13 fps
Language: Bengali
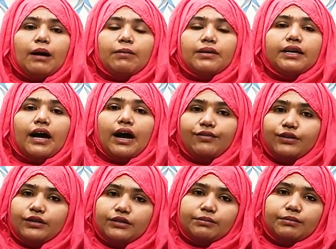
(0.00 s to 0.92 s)
আমাদের আরও
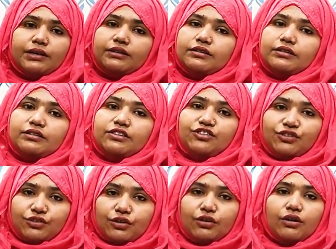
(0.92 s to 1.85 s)
একটি ব্রাঞ্চ আছে
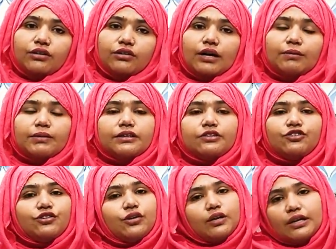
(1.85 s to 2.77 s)
চিটং আমাদের
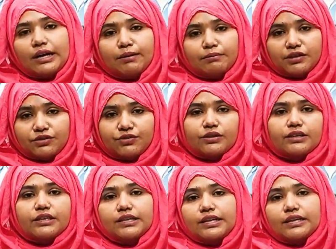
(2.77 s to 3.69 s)
চিটংয়ের নাম্বার
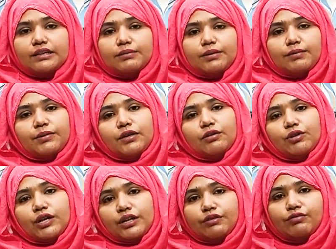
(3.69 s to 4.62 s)
স্ক্রিনে দেওয়া থাকবে আপনারা
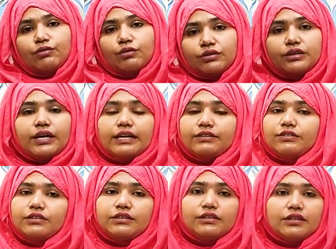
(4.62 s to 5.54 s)
ওইখানে ফোন দিয়ে
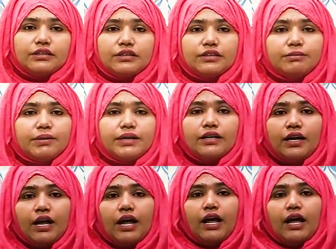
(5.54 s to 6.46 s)
অ্যাড্রেসটা জেনে নিতে পারেন
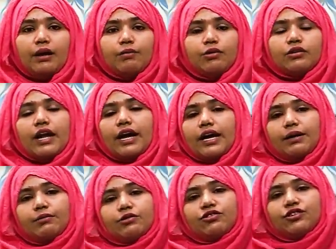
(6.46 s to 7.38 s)
এবং ঢাকা
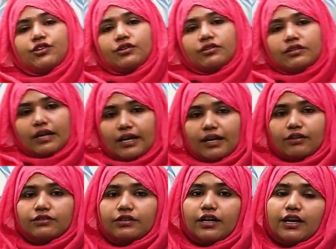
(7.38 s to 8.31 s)
এবং চিটং ছাড়াও
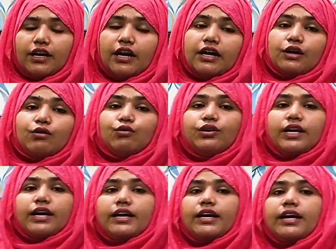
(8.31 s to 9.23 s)
যারা
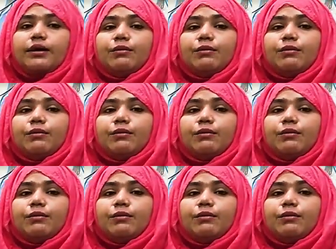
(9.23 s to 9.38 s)
কুরিয়ারে